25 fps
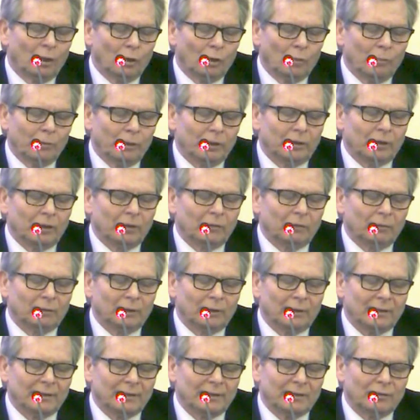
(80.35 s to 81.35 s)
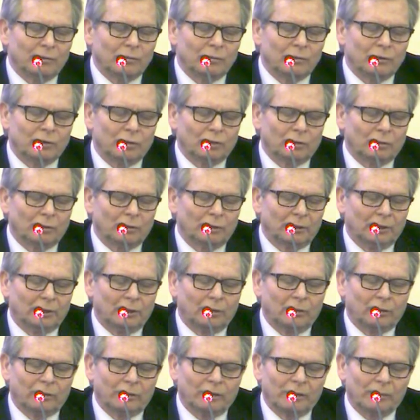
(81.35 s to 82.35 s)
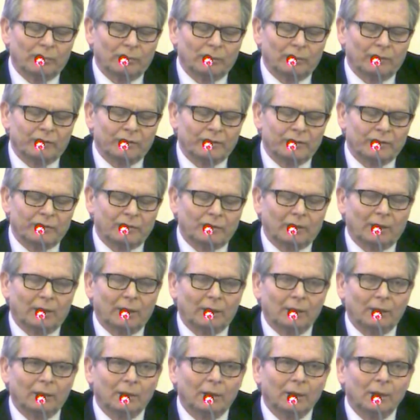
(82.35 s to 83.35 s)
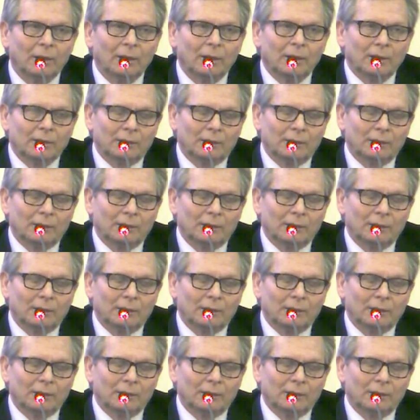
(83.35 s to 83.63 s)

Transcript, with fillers: l'obiettivo dell'istituzione dell'ordine professionale,